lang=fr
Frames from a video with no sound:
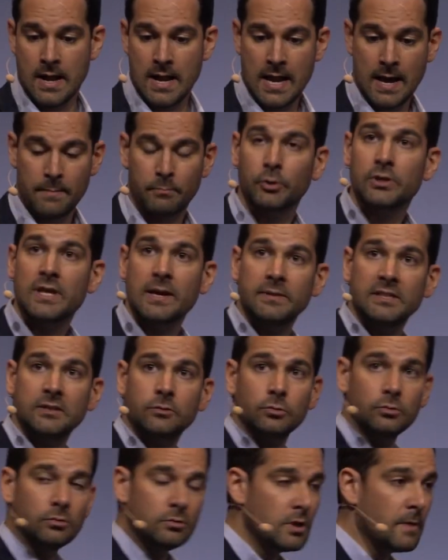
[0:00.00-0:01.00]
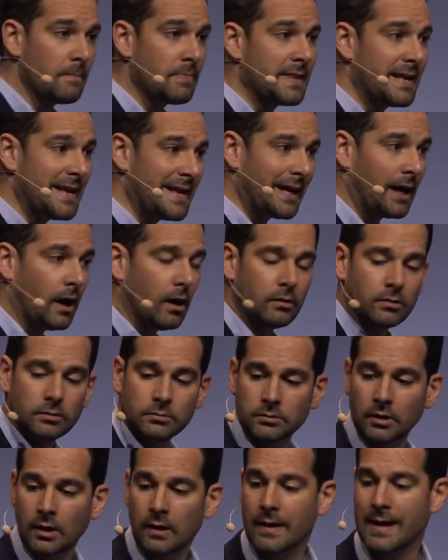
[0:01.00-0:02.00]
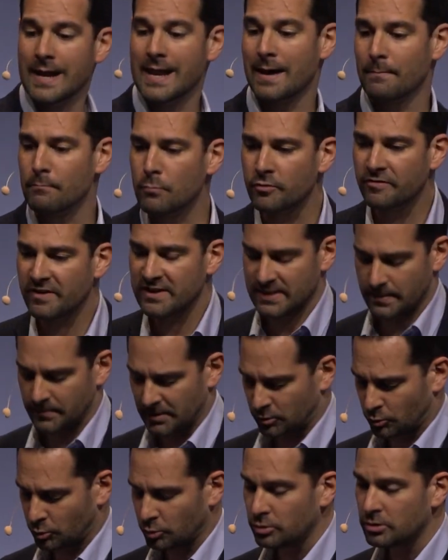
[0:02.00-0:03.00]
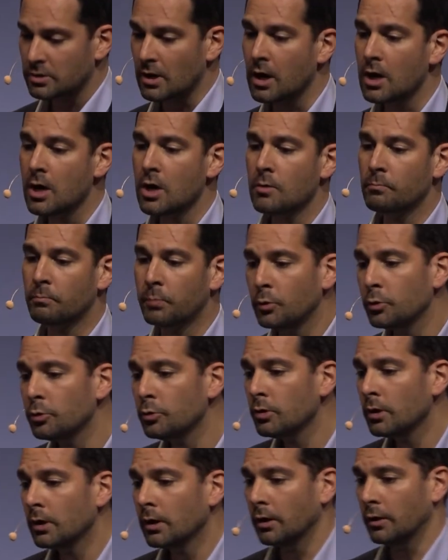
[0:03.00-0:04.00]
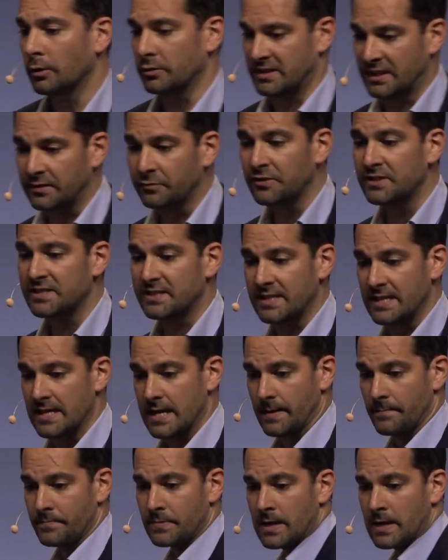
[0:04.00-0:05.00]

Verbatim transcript: la bonne habitude et rendre la mauvaise habitude plus euh, difficile.